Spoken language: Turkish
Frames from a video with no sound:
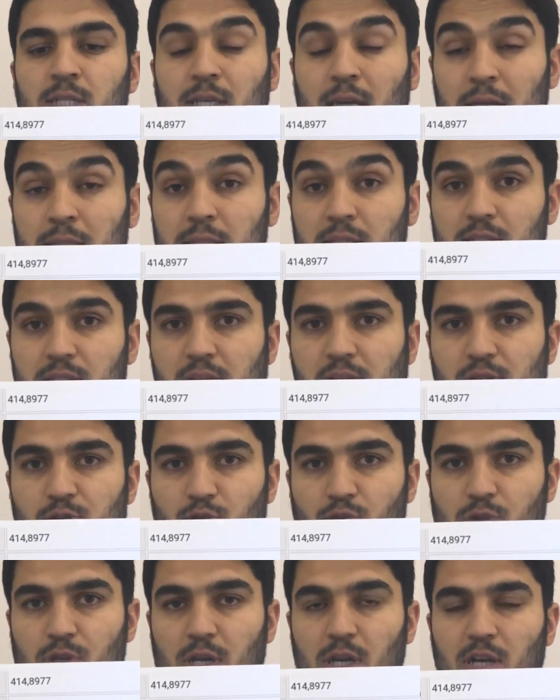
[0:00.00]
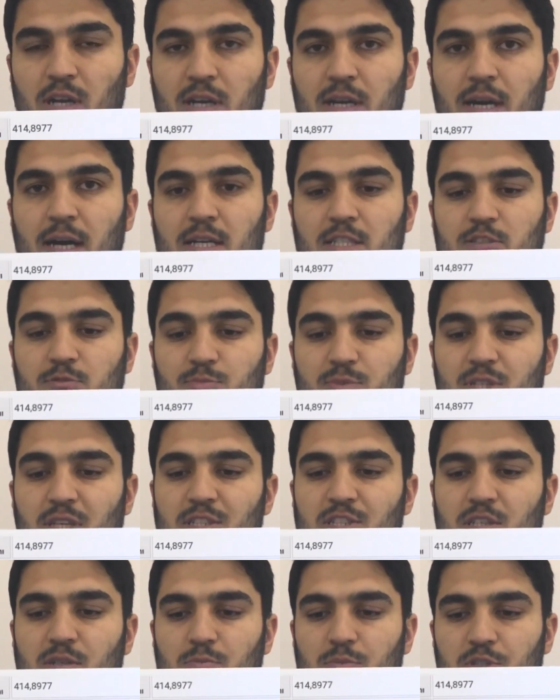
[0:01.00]
yanlış sayısı olarak
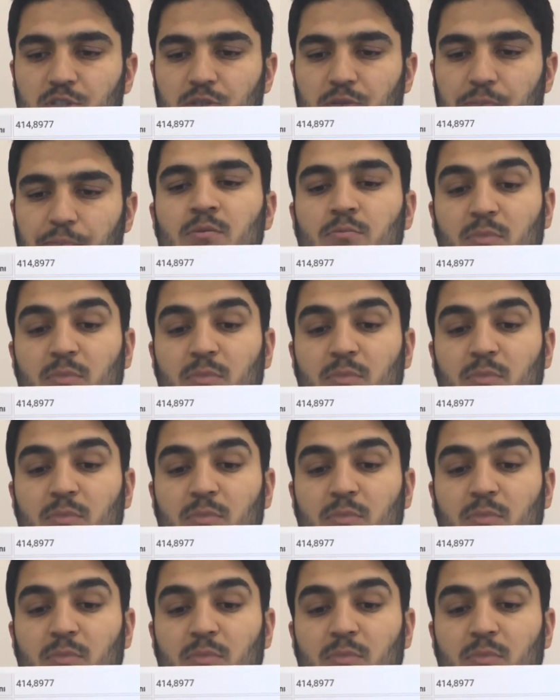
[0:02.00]
karşımıza çıkmış.